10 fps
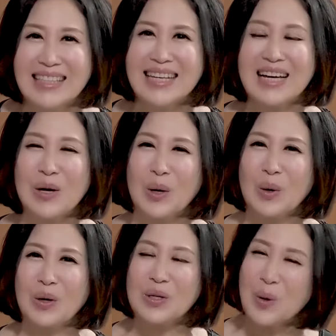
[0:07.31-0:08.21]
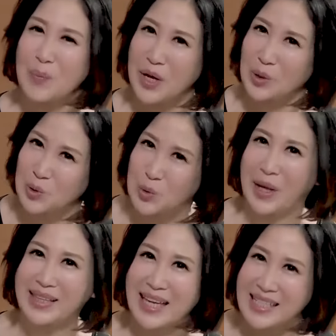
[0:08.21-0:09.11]
那要不要转
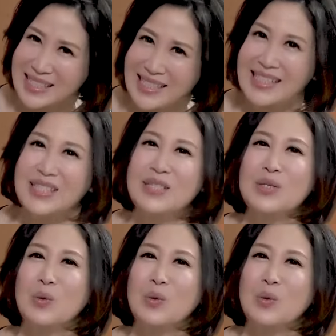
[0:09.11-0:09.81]
贷这件事，